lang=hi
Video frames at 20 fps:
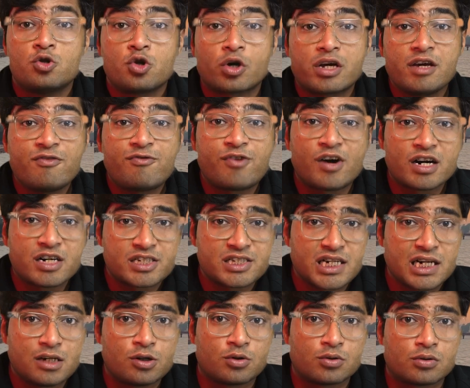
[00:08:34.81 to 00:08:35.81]
जो कि
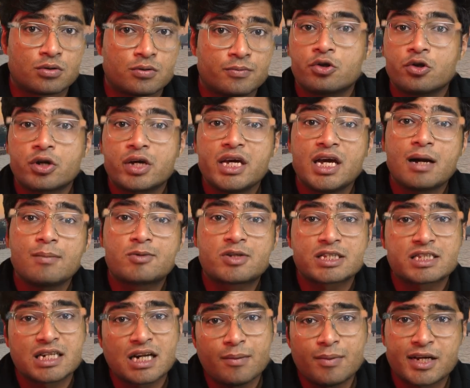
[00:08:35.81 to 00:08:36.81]
फंक्शनल हो क्योंकि आप
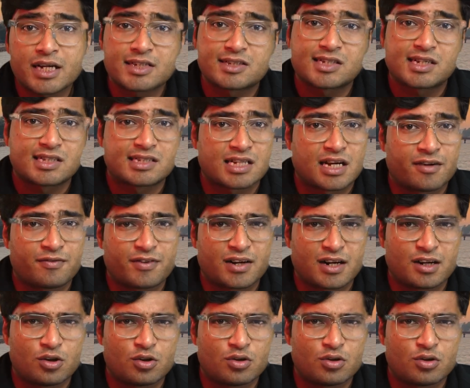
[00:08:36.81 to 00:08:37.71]
जितना भी कचरा साफ कर